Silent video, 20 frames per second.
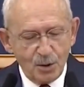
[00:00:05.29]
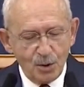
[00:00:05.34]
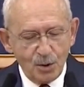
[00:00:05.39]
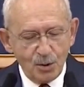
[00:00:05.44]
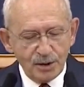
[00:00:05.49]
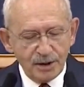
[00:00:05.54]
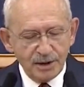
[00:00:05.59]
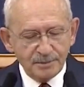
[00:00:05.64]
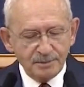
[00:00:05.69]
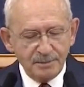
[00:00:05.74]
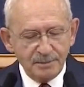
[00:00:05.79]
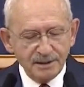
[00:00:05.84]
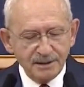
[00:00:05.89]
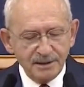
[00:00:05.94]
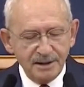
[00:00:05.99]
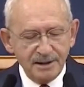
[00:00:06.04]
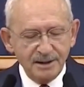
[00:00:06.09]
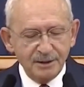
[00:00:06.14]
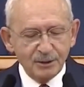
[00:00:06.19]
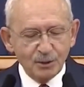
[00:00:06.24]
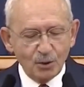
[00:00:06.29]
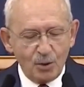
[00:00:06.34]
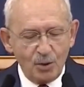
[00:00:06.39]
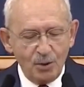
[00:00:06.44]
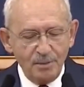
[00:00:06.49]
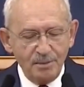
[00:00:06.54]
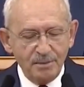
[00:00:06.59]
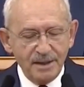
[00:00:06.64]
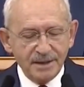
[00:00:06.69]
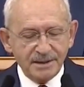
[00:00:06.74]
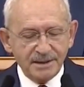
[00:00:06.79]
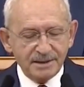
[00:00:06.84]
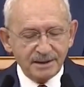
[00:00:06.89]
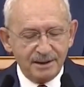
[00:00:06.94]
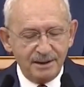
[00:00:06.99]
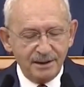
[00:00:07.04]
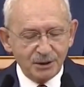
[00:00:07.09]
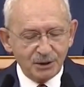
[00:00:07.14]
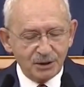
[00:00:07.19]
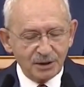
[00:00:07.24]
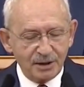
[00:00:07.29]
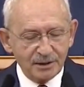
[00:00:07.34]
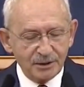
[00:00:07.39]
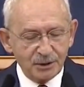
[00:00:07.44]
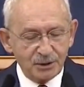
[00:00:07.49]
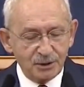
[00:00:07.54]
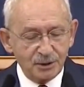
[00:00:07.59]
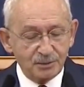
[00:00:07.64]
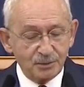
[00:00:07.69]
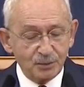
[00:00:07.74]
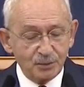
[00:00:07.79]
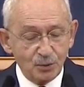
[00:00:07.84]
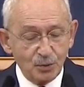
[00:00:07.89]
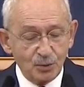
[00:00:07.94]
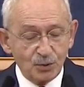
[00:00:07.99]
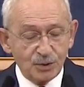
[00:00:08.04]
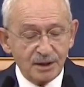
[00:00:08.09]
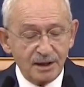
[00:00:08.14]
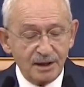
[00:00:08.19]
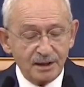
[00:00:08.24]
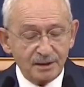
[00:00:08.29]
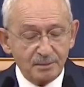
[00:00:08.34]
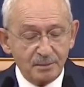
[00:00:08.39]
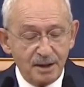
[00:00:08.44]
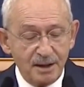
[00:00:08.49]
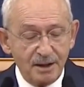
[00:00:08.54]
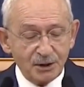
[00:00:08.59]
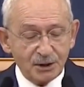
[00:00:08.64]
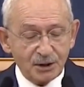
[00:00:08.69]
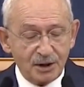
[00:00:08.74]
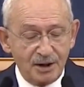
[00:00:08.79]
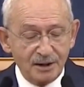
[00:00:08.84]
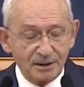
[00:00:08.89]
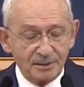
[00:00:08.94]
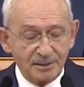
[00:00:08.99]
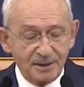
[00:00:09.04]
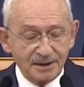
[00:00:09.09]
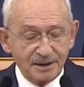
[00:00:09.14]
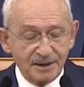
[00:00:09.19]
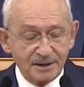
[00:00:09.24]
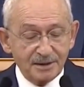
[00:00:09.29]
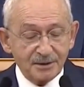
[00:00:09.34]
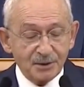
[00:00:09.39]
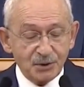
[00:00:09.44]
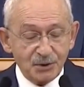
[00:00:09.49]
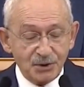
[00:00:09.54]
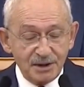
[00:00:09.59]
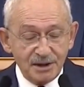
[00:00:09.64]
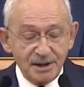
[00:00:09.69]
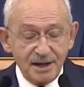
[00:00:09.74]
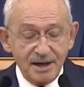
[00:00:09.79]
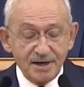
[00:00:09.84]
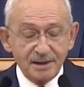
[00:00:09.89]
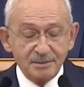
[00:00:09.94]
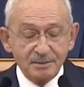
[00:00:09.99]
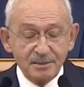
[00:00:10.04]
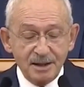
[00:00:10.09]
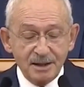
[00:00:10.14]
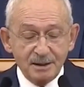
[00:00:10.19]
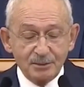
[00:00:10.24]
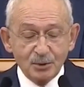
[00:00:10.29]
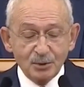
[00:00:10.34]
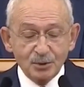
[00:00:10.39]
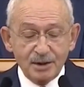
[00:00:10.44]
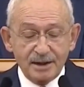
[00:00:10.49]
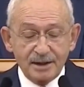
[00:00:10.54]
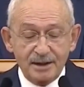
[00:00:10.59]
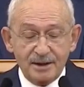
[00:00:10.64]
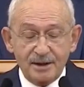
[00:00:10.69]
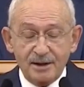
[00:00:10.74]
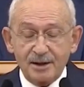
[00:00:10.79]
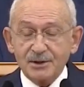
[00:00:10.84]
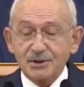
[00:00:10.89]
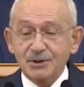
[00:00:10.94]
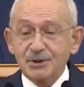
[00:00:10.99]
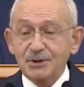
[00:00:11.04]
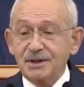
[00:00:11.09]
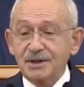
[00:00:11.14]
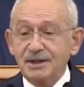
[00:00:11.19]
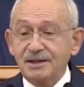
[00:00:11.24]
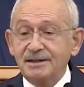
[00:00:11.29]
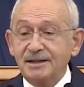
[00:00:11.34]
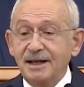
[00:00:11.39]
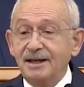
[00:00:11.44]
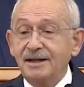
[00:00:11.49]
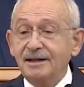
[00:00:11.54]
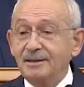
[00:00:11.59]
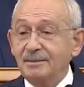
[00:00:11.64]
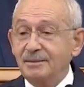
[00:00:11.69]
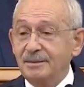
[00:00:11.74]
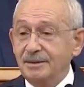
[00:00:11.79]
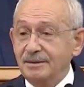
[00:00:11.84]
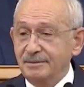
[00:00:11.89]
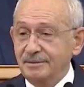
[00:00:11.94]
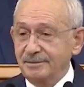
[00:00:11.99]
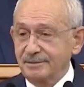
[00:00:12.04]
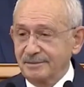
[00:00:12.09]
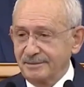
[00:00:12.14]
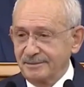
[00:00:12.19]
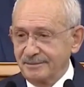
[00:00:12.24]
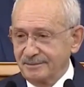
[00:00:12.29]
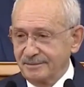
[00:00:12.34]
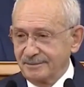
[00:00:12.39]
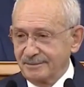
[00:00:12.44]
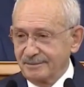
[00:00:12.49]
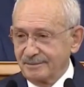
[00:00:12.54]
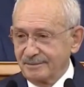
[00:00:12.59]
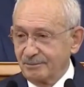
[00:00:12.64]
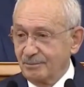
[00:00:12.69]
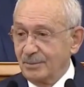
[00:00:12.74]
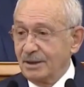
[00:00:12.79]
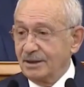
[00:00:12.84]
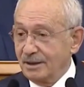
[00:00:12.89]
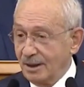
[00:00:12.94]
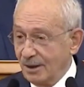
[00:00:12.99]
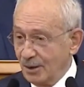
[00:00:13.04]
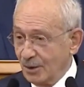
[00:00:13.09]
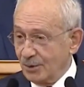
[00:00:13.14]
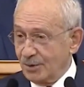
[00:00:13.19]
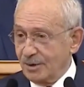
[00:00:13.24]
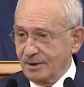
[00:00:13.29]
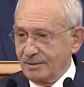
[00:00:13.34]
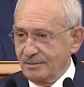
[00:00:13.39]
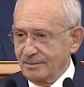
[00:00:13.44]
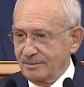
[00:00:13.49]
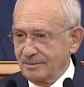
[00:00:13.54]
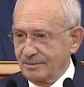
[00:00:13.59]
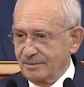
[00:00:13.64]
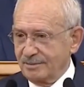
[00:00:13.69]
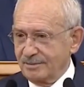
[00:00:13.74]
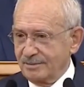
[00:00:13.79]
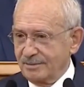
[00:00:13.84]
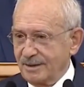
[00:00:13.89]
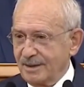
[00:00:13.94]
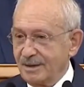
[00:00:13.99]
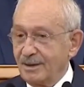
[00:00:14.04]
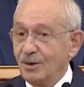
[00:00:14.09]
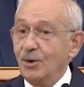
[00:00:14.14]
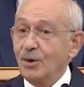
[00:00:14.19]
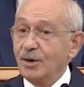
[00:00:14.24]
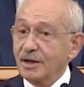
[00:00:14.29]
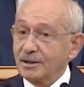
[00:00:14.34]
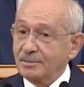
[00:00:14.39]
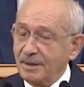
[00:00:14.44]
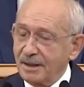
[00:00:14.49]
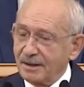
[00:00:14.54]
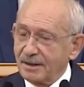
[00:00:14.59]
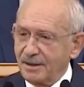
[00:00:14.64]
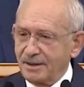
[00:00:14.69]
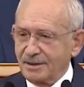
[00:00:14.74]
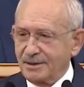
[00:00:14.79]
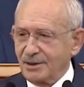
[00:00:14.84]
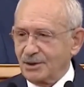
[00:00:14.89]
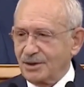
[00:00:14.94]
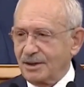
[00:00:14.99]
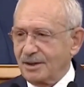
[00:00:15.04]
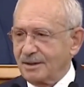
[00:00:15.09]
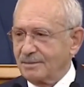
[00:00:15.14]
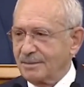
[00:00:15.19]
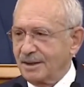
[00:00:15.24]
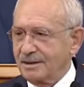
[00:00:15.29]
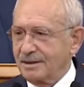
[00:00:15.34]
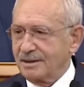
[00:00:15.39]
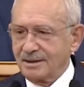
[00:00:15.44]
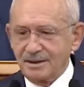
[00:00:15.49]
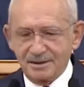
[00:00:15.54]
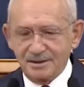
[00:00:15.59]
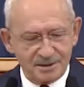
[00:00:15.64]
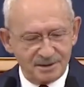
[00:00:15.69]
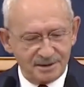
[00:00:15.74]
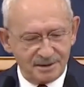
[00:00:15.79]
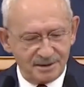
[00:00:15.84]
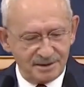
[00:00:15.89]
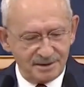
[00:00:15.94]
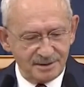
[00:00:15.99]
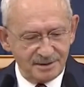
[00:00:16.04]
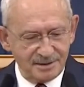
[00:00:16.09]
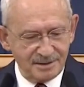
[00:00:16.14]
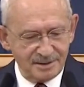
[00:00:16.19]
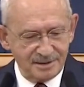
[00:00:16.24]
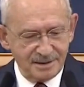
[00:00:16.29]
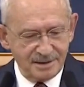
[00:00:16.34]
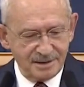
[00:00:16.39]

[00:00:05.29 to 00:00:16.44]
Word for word: Öğretmenlerin 15 saat çalışıp yüksek maaş almaları diğer memurlara haksızlık değil mi? Bir daha okuyayım. Öğretmen kardeşlerim de dinlesinler.